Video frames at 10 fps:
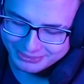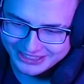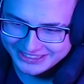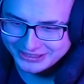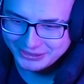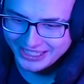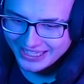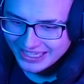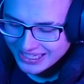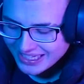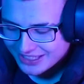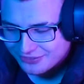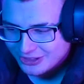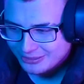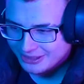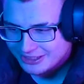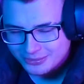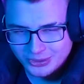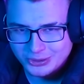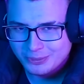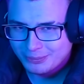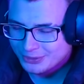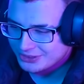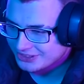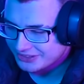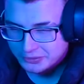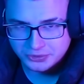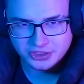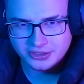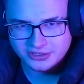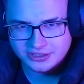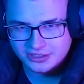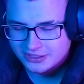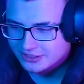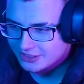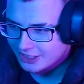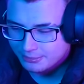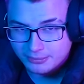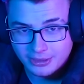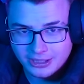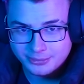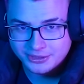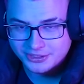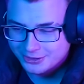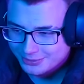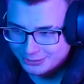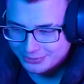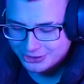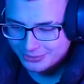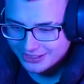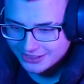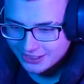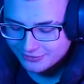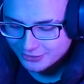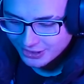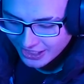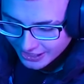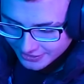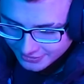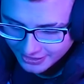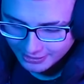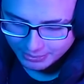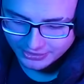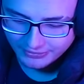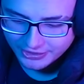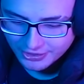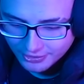zapytacie mnie, ej Filip, a nie mogłeś poprosić, nie wiem, siostry albo mamy, żeby ci podtrzymała telefon? Nie, ponieważ